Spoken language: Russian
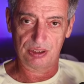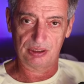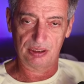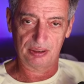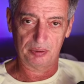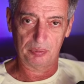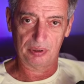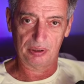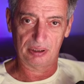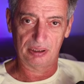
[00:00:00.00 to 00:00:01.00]
как это
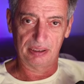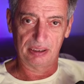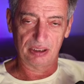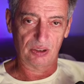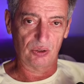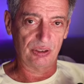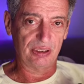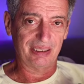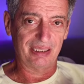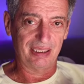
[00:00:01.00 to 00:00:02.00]
было с
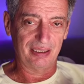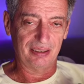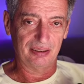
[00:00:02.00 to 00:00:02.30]
Клодин Гей,